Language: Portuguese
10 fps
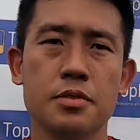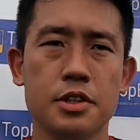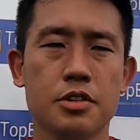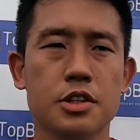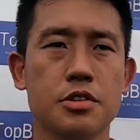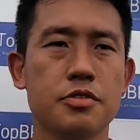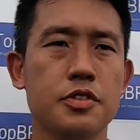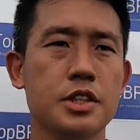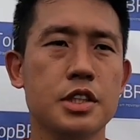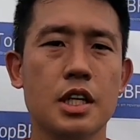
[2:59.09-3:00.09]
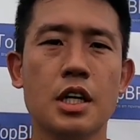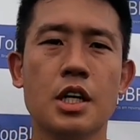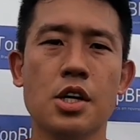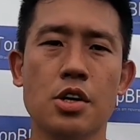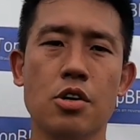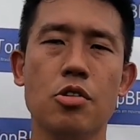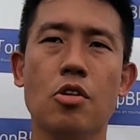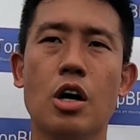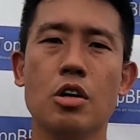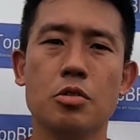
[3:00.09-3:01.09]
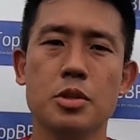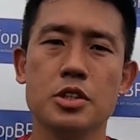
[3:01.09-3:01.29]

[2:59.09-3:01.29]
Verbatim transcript: em educação física eu dou aula numa